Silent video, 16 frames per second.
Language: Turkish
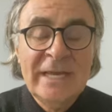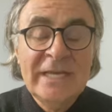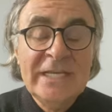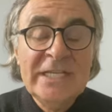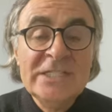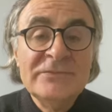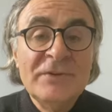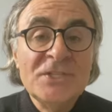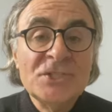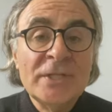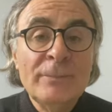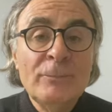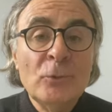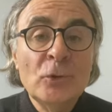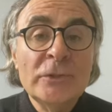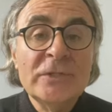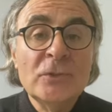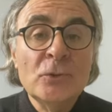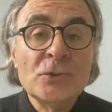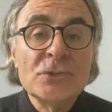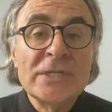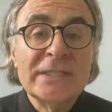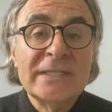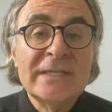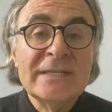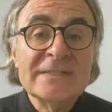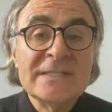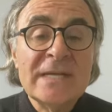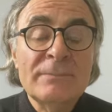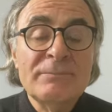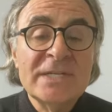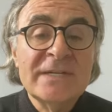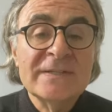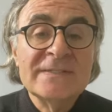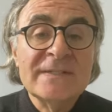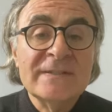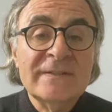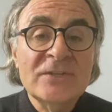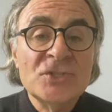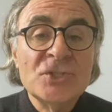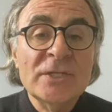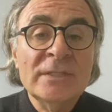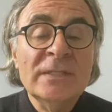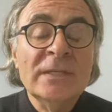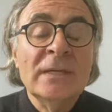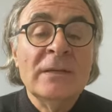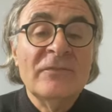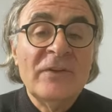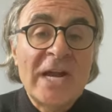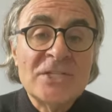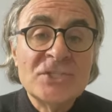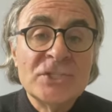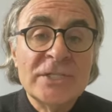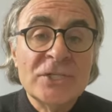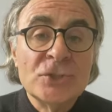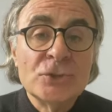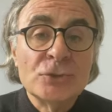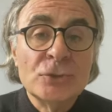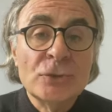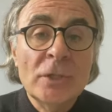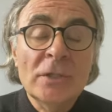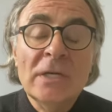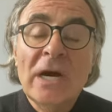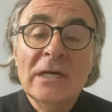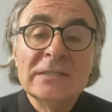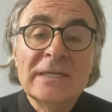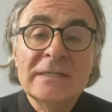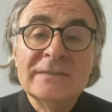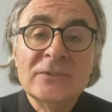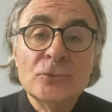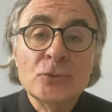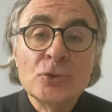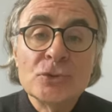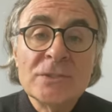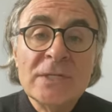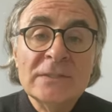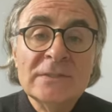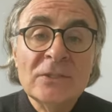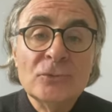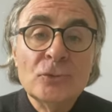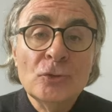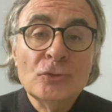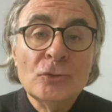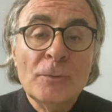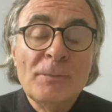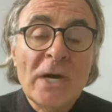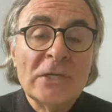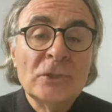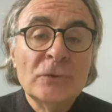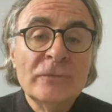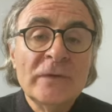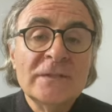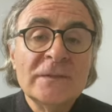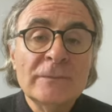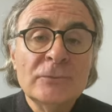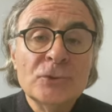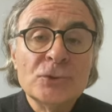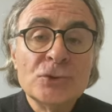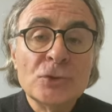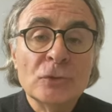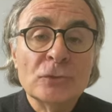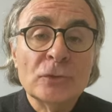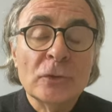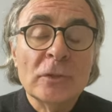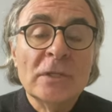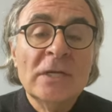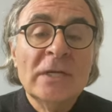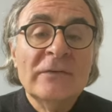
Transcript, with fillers: İsveç'te politika üzerine yazan bir gazeteci felç geçiriyor. Allah'tan ucuz atlatıyor, toparlıyor ve taburcu oluyor.